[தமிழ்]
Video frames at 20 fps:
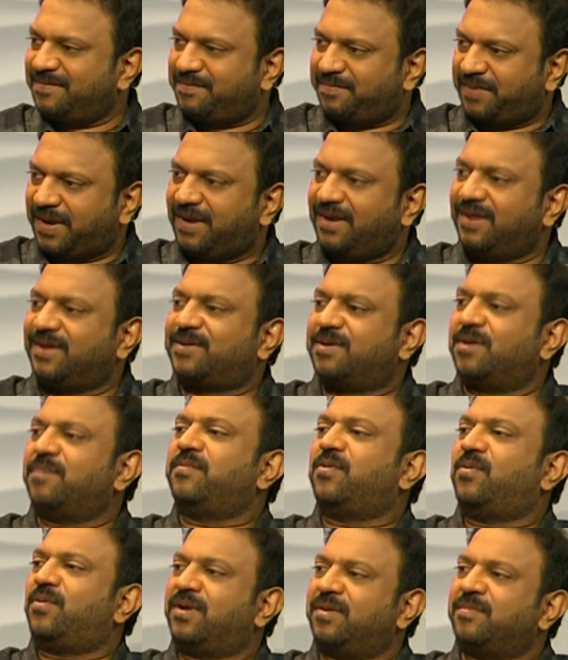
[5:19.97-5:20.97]
பல்லுக்கும்
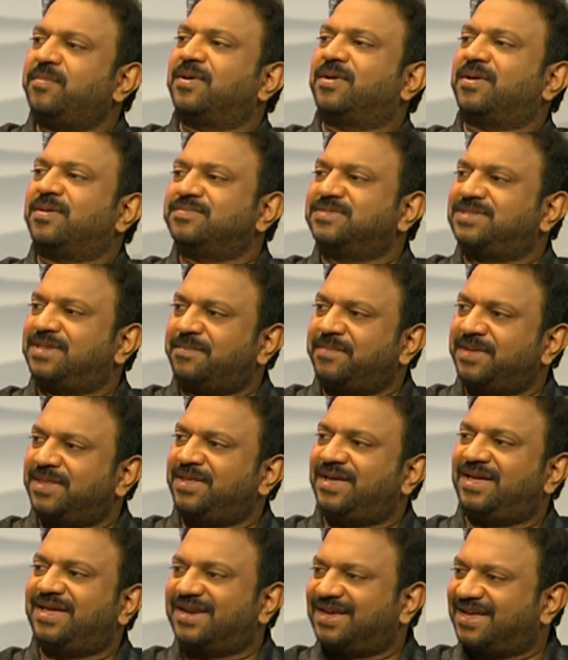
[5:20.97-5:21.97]
உடம்புக்கும்
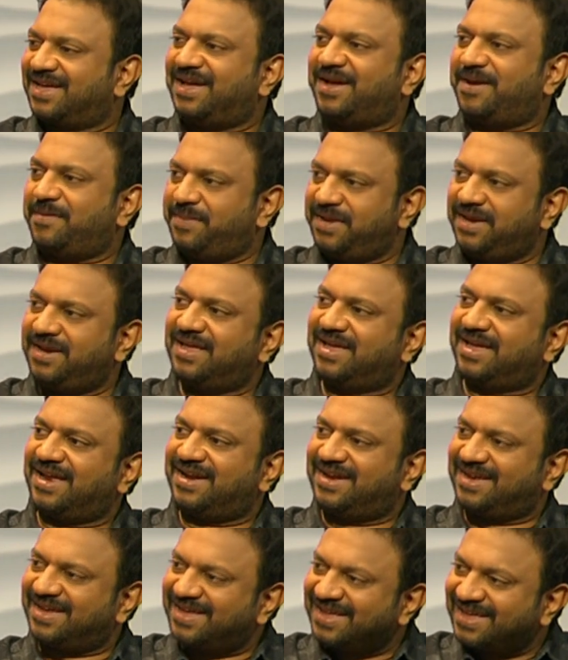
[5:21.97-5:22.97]
சம்மந்தம் இருக்கா அப்படின்னு
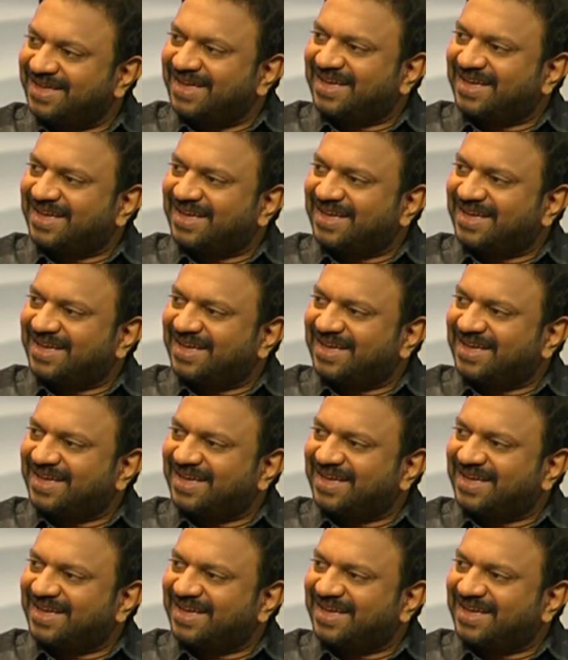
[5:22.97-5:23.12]
கேட்டால்